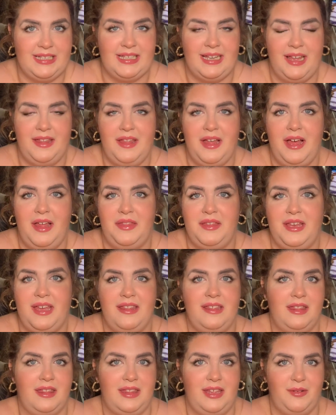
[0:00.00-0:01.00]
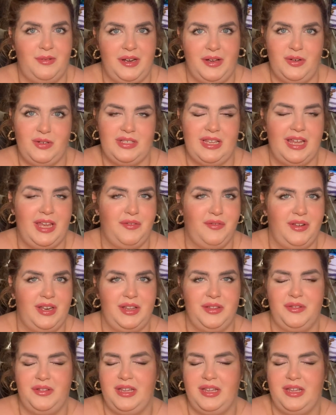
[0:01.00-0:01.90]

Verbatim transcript: Cada día decía una cosa diferente.